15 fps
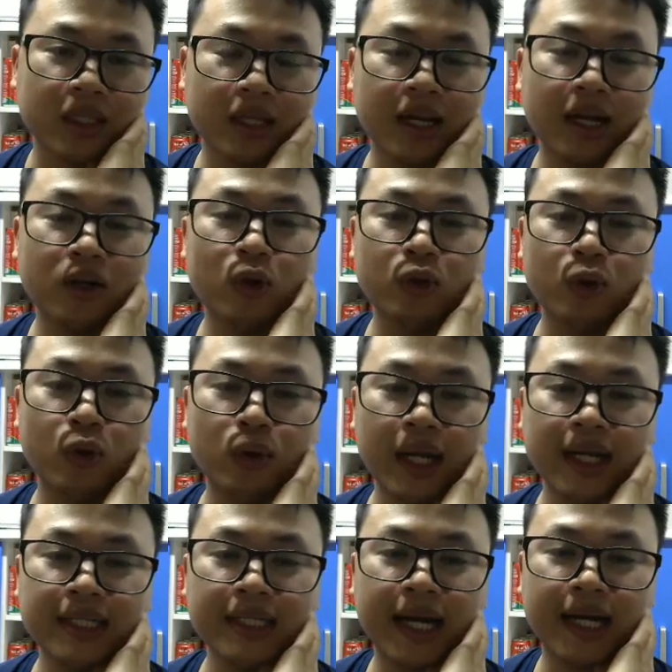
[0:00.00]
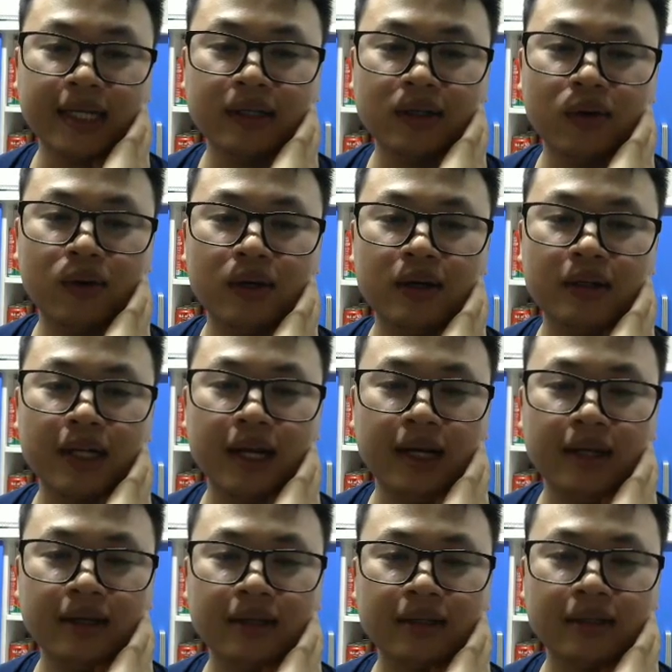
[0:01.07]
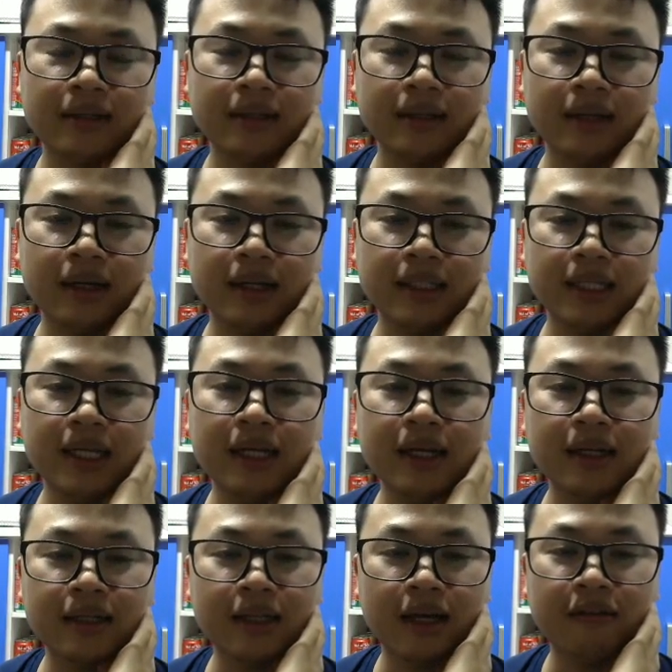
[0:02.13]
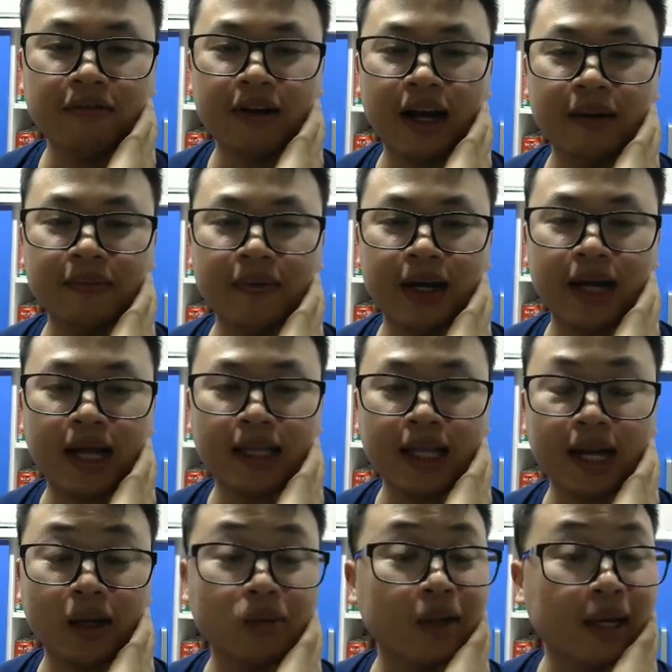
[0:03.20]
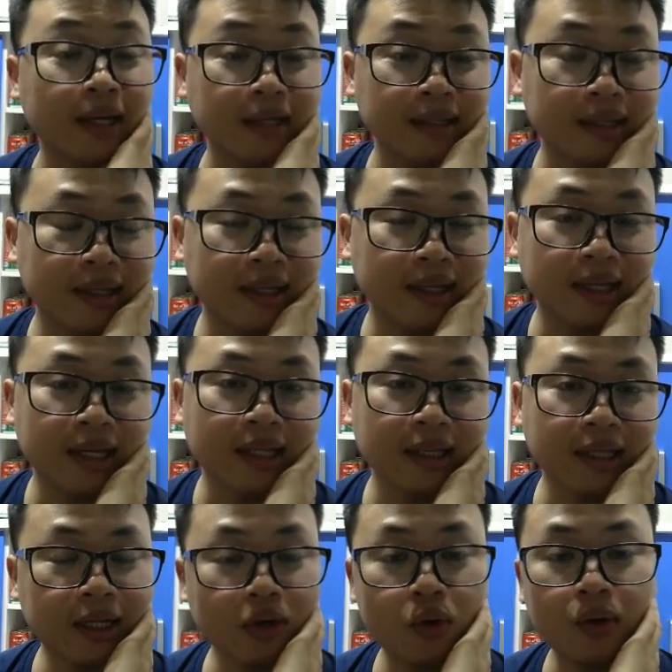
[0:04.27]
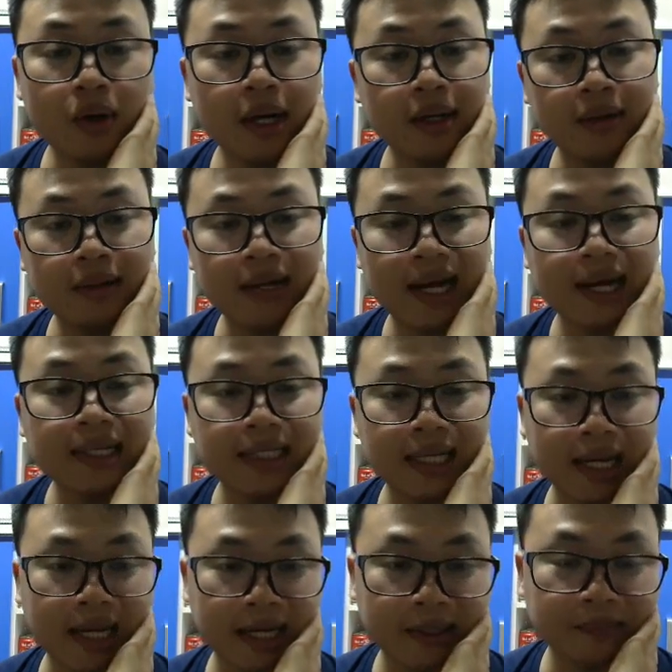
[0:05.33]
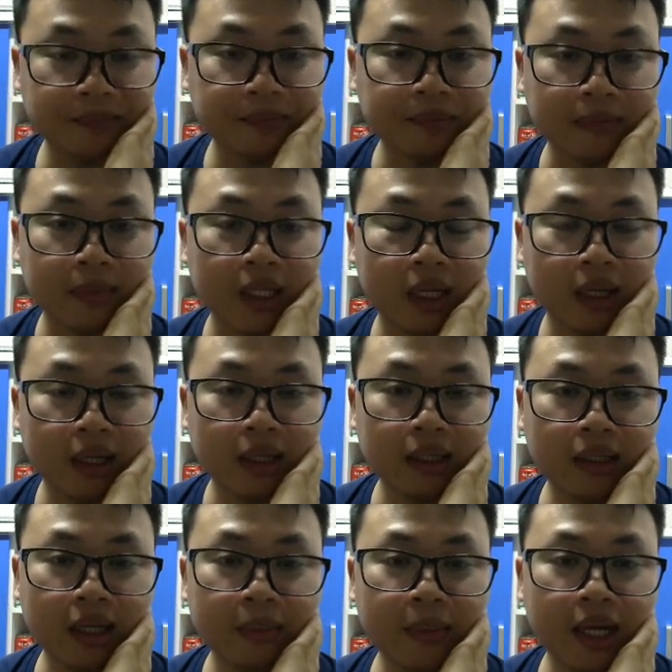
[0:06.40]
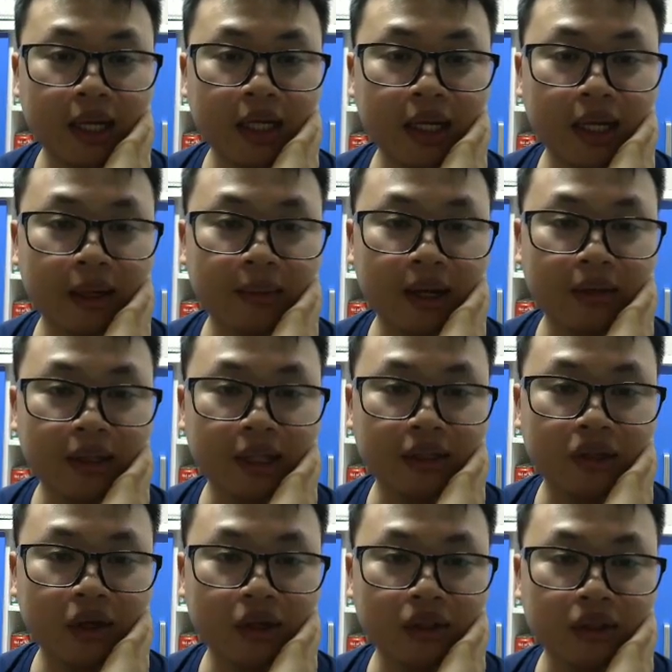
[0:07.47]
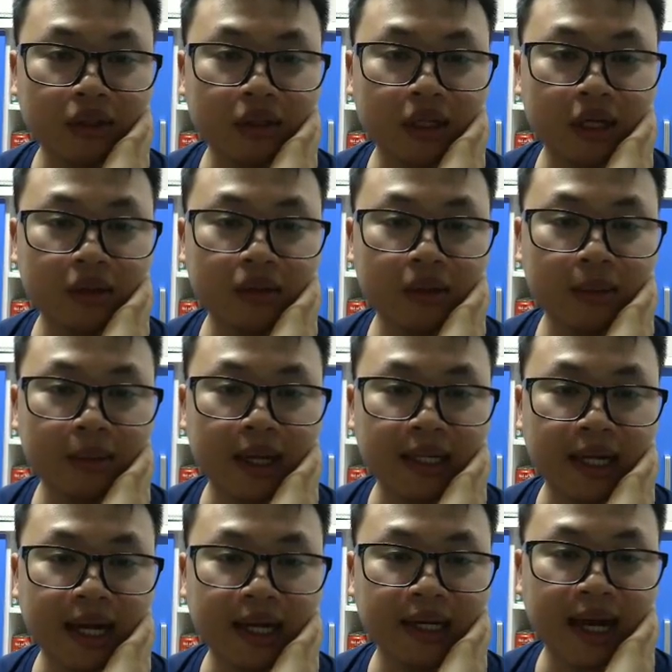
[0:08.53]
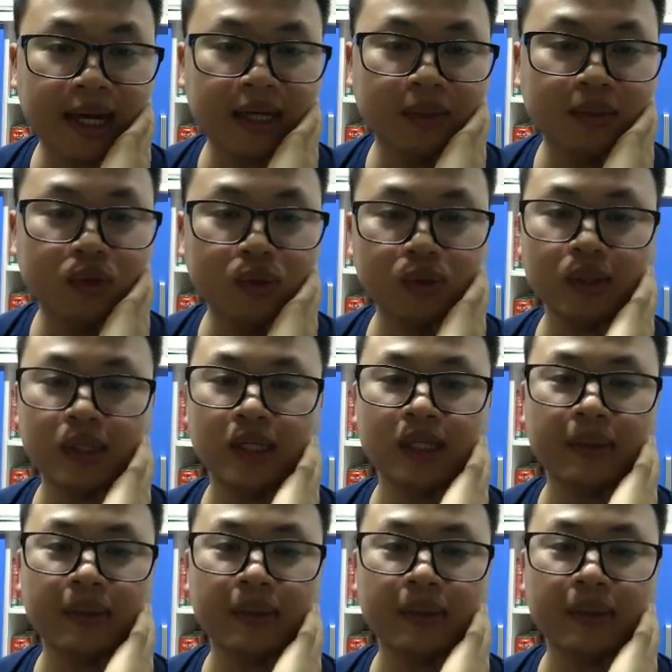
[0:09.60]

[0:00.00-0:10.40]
tức là nội thủ né tránh nội lực thể lực uh, trí lực thân pháp và tất cả hướng tính thì cái đồ đấy nó khá là rẻ tiếp đến ấy là bạn có thể chọn nếu như bạn căng đạn hơn một chút ấy,